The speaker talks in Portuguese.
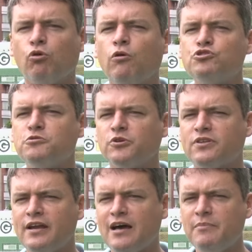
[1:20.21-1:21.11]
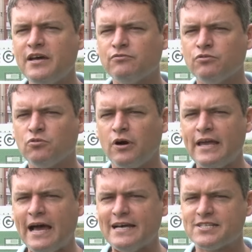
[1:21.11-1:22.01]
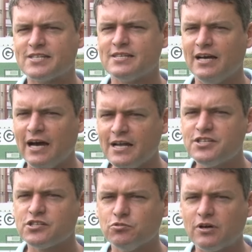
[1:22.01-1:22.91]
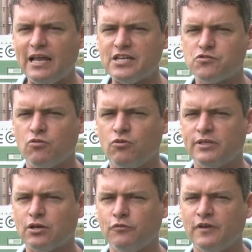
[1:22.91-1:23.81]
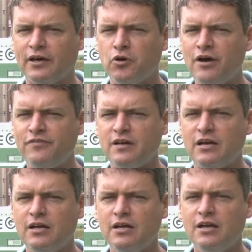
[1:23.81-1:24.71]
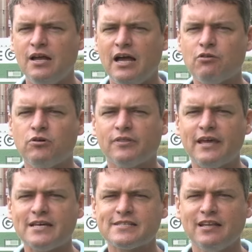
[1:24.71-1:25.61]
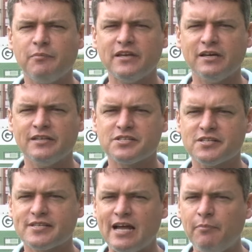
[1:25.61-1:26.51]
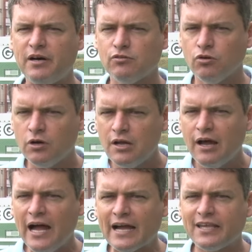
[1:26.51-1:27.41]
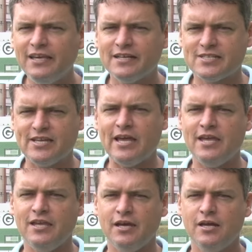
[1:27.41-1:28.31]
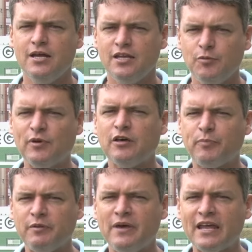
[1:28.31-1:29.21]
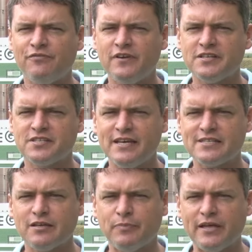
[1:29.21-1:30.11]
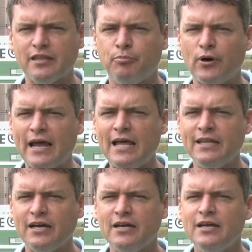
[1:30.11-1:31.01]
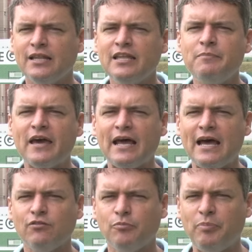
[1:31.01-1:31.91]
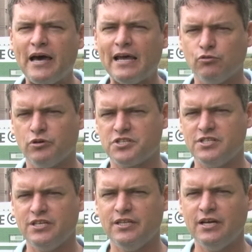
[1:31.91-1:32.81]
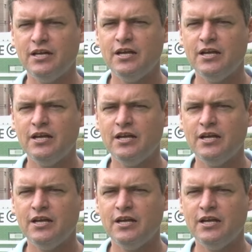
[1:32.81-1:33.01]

último treinamento do Goiás, antes do clássico contra o Vila Nova, acontece na manhã deste sábado aqui na Serrinha. E pela primeira vez nesta pré-temporada, liberado para a torcida.